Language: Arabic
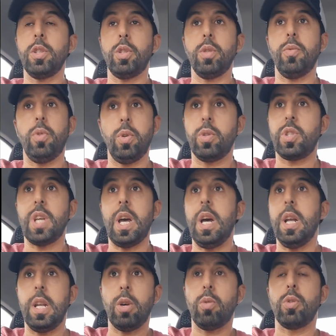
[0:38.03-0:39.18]
كنشوفوا
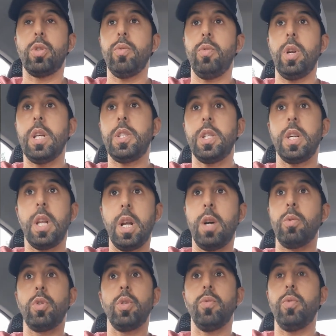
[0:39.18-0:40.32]
التعاليق ونشوفوا الاسئله
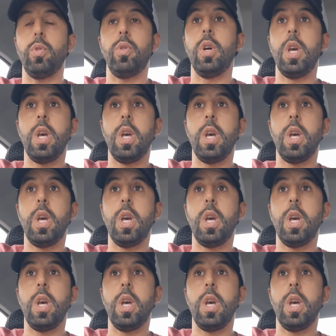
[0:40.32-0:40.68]
ونشوفوا